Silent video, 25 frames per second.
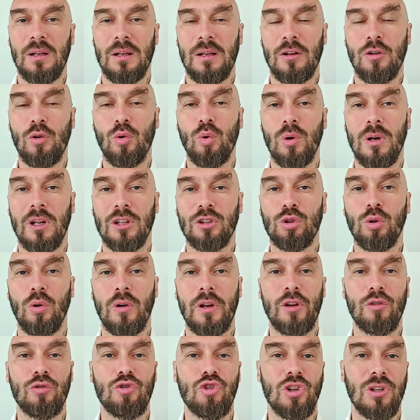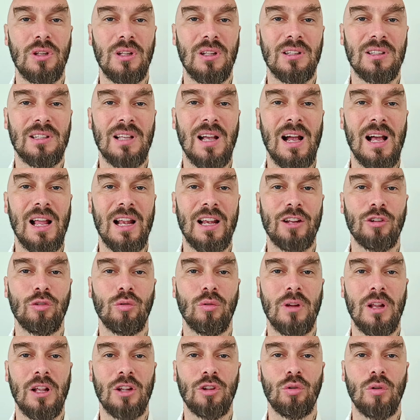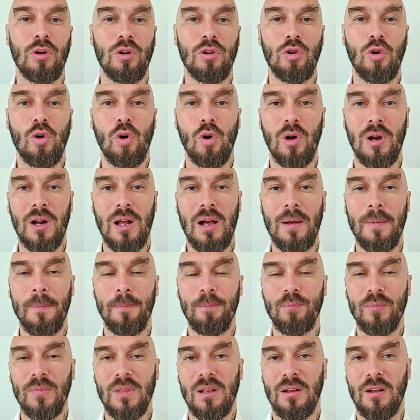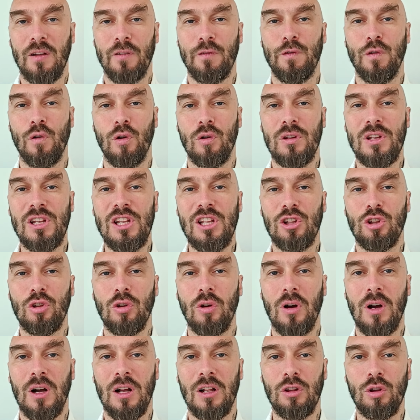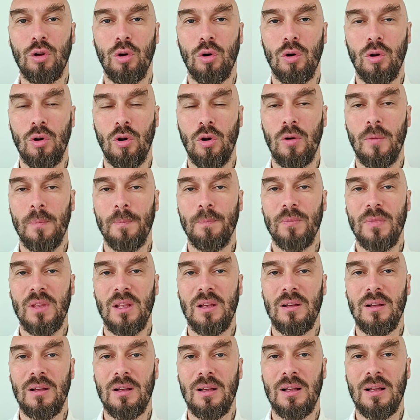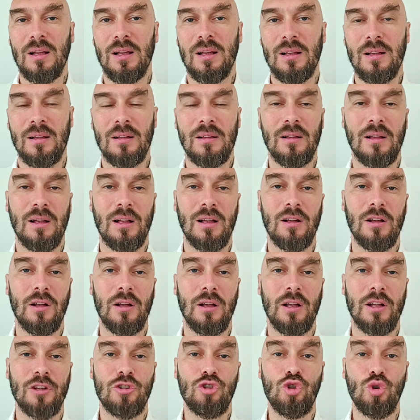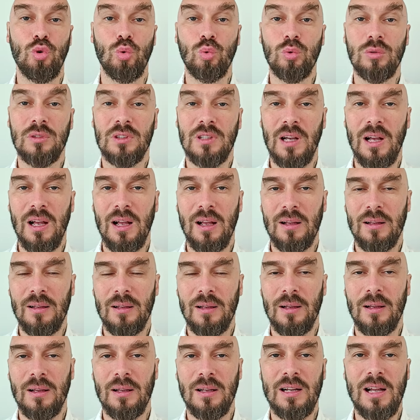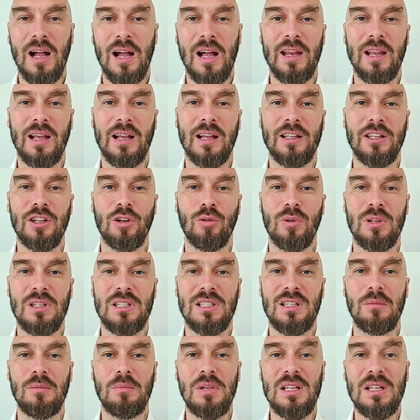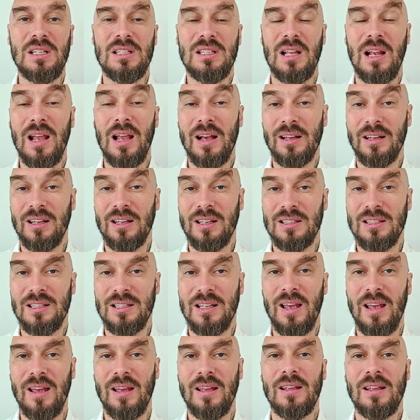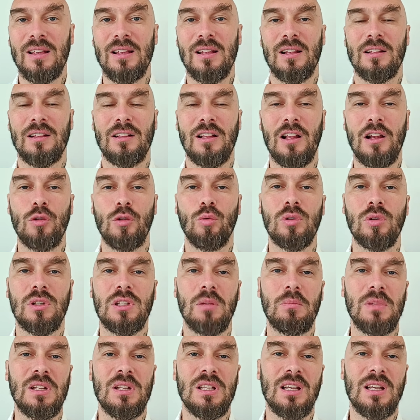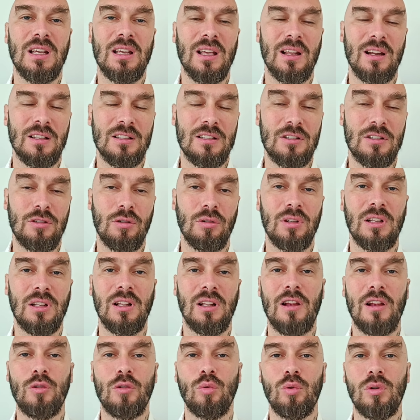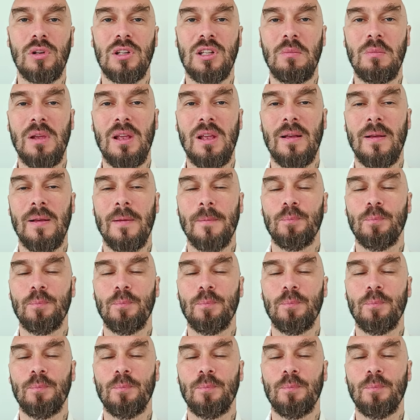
curatori occidentali non hanno ancora eh, fornito a loro eh, aggiunta eh, carica di questi missili, anche se nelle ultime dichiarazioni, negli ultimi